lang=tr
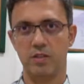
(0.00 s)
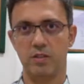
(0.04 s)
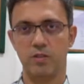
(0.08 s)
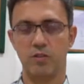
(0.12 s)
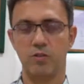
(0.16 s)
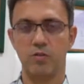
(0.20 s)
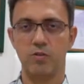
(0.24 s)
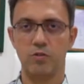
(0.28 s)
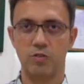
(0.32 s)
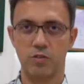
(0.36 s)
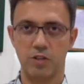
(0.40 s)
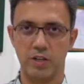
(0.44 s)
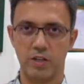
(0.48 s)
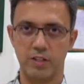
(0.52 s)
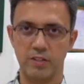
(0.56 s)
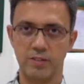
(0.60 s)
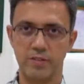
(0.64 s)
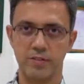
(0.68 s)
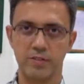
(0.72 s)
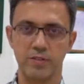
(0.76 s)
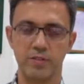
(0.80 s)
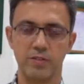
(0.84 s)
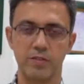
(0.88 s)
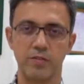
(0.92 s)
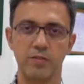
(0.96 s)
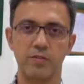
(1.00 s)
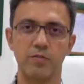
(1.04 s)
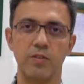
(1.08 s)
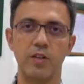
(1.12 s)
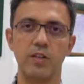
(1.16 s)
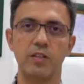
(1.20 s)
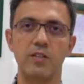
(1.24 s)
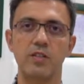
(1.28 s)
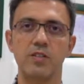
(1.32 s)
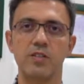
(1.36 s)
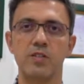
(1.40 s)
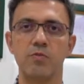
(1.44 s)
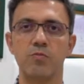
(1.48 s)
organ ve
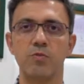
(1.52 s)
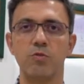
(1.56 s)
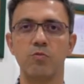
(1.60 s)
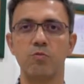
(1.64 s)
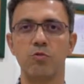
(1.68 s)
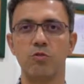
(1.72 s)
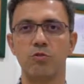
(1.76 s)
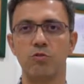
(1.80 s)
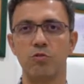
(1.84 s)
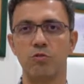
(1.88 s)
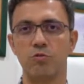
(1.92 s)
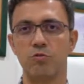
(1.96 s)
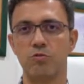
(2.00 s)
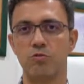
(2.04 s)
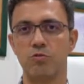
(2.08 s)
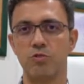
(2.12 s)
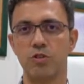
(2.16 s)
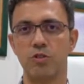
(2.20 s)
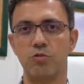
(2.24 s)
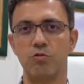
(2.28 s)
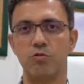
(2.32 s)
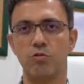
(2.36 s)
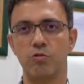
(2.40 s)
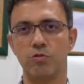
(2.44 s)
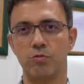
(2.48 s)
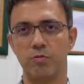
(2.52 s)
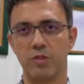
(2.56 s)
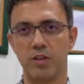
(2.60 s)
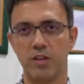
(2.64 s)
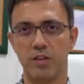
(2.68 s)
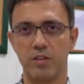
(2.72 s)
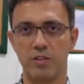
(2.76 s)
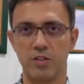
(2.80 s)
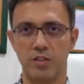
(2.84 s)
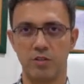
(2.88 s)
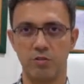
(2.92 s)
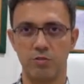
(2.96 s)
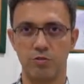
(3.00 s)
dizi mümkün olduğunca korumaya
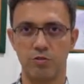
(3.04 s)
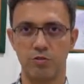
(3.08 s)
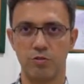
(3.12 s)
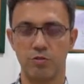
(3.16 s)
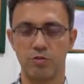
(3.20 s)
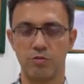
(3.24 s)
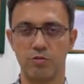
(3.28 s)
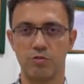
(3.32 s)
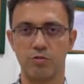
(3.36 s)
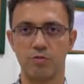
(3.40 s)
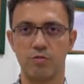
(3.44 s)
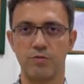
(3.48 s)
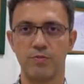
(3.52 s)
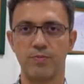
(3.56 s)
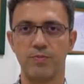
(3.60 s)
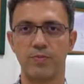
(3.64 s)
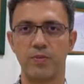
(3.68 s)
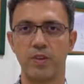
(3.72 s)
çalışıyoruz.